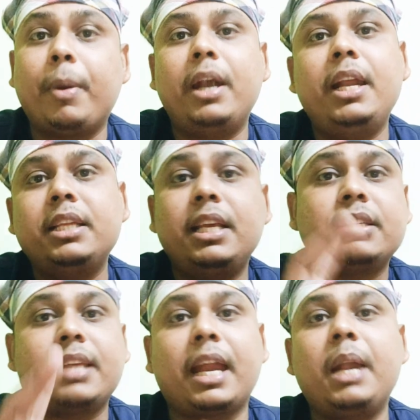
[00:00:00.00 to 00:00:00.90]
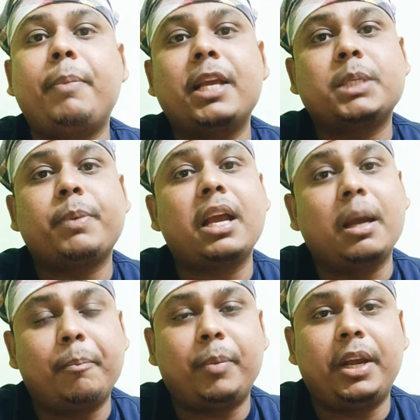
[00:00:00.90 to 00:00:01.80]
पढ़ लीजिए सेकेंड पेज पे
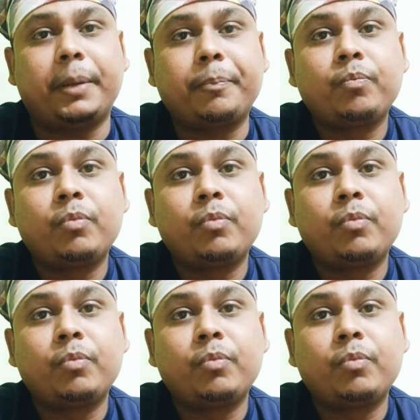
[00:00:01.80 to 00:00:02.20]
कंप्लीट